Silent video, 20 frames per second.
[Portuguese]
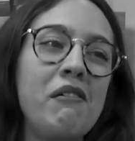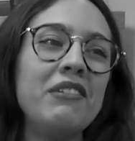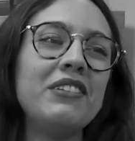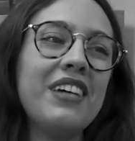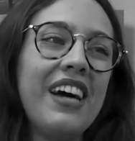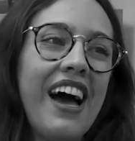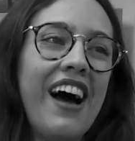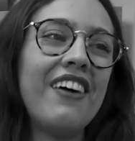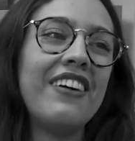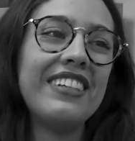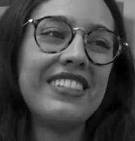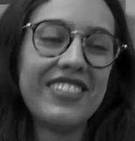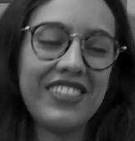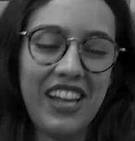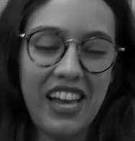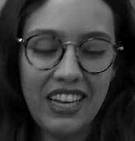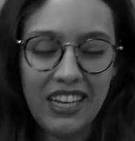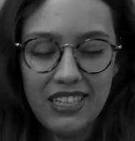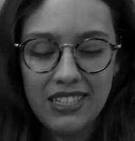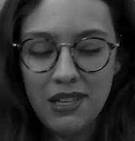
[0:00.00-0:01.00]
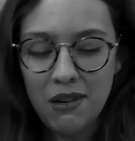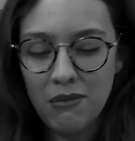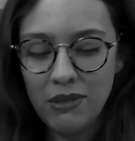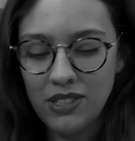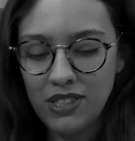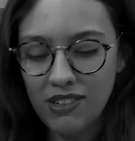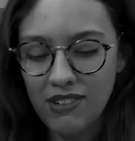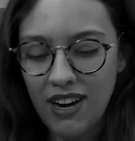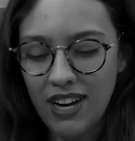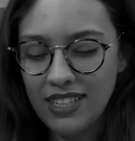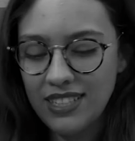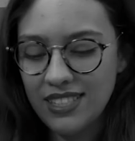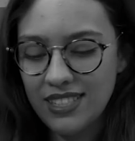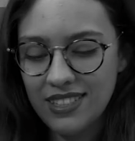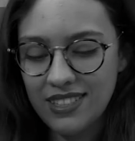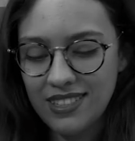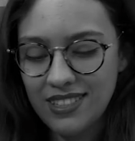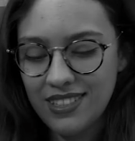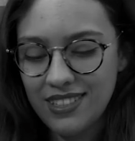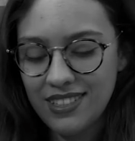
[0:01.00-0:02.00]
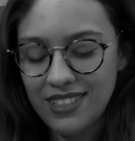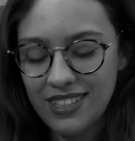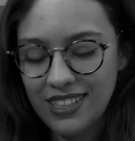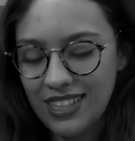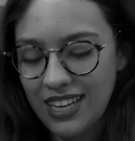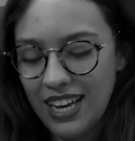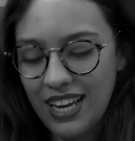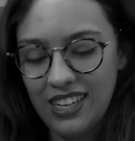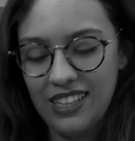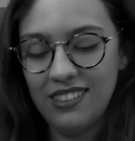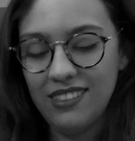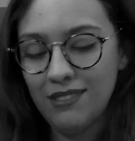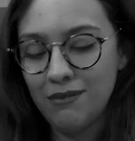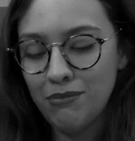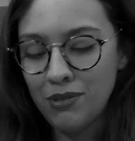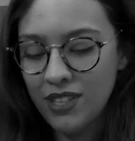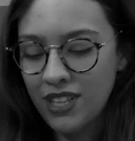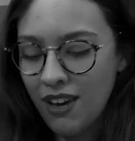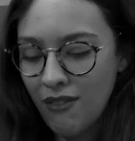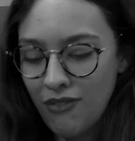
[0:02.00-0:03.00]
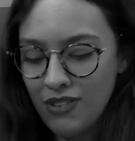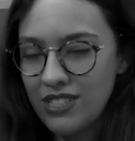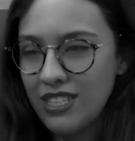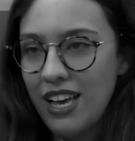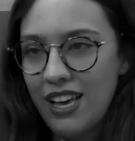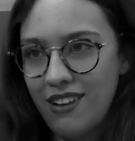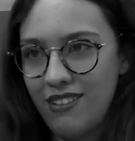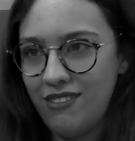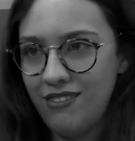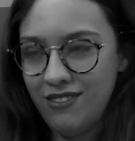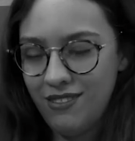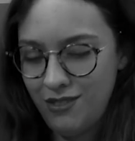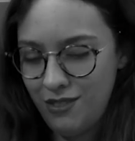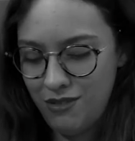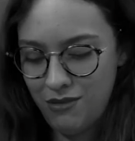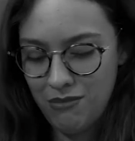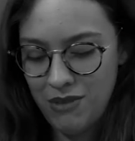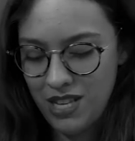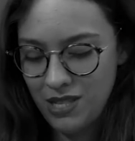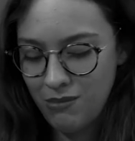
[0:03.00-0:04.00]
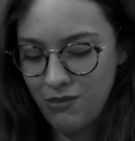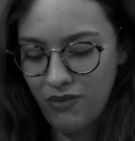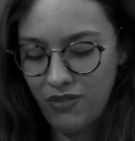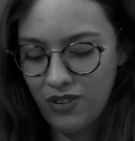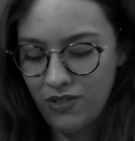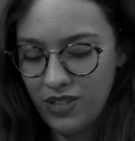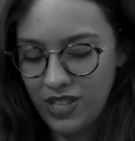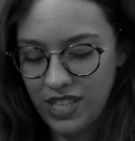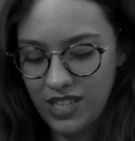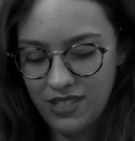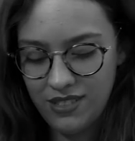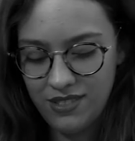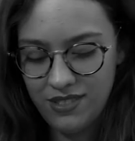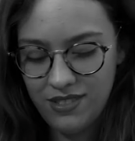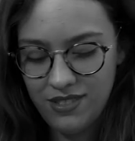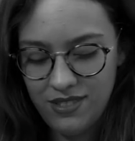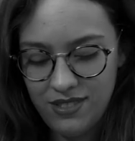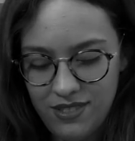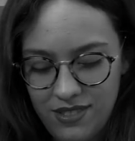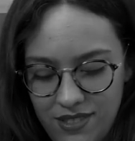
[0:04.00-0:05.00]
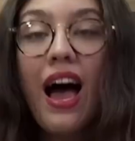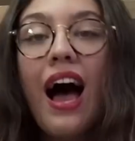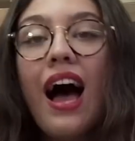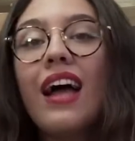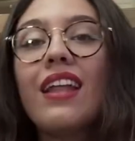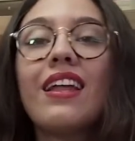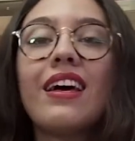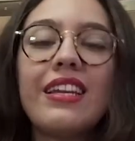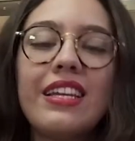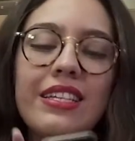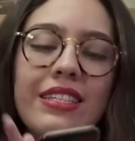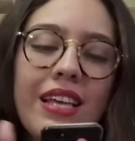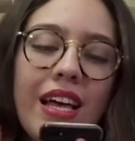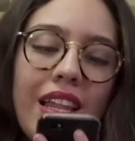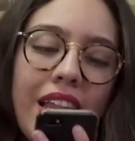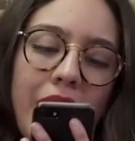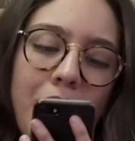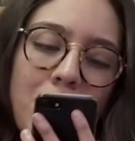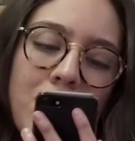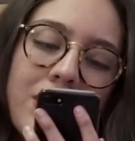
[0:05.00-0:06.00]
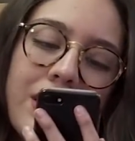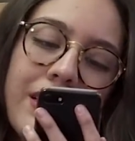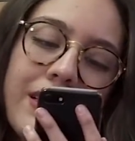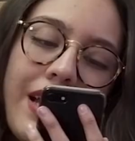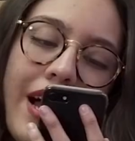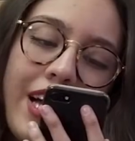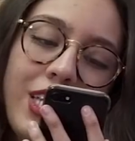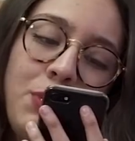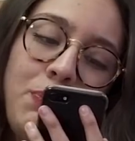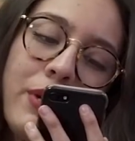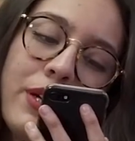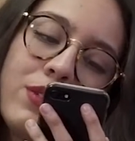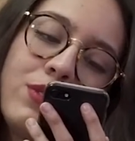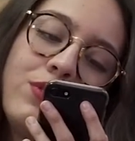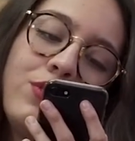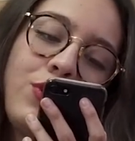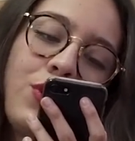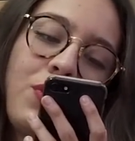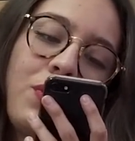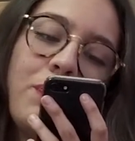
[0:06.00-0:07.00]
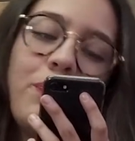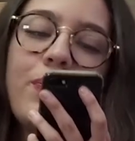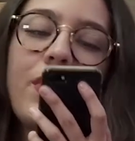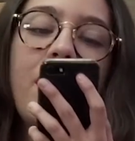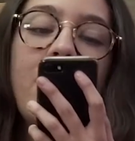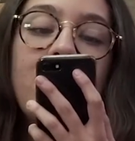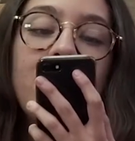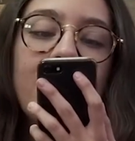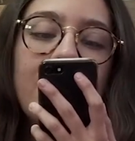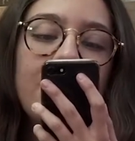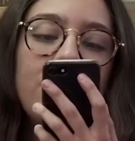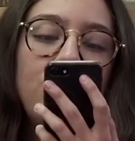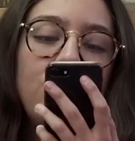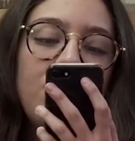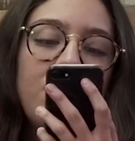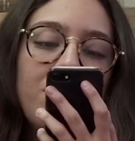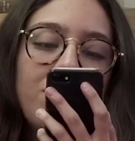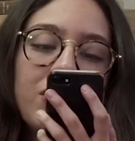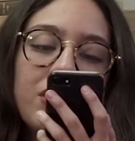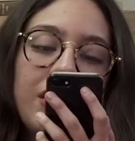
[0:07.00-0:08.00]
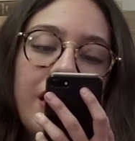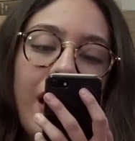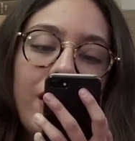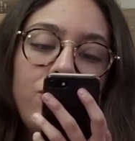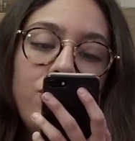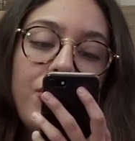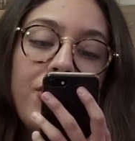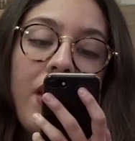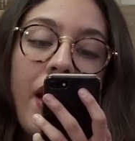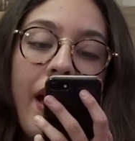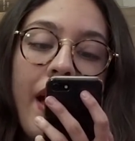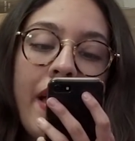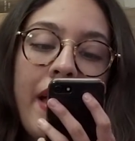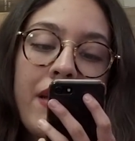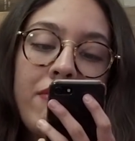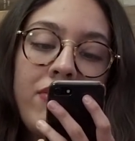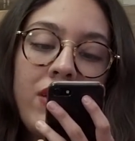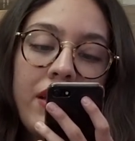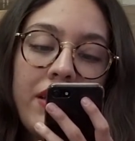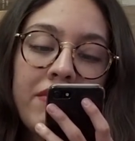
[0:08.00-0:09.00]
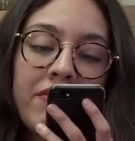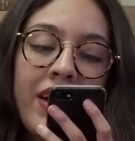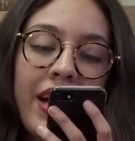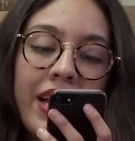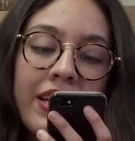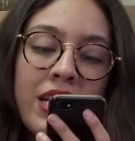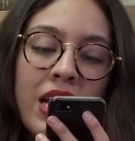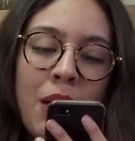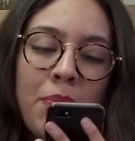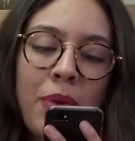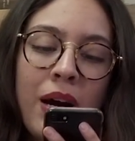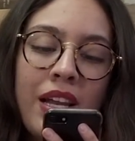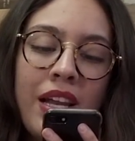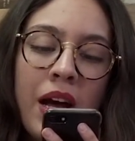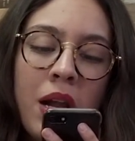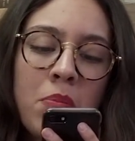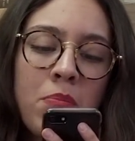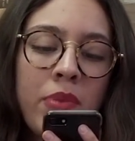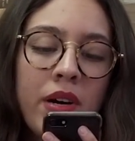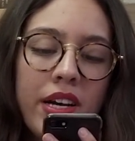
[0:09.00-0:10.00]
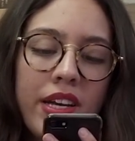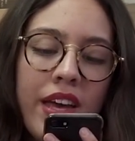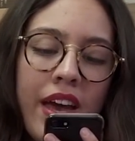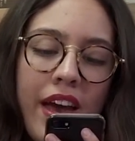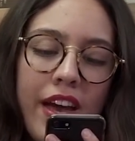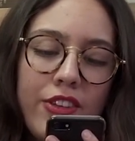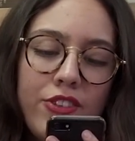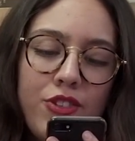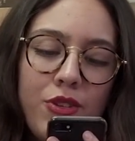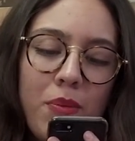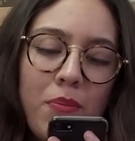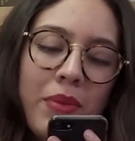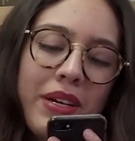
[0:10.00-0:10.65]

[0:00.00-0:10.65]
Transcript: É muito real isso, né? Que eles são muito iguais. Cara, por que fizeram o mesmo figurino? Não sei. A Larissa Lemos Andrade perguntou: Valentina, você acha que a Evelyn vai atrapalhar Bughead?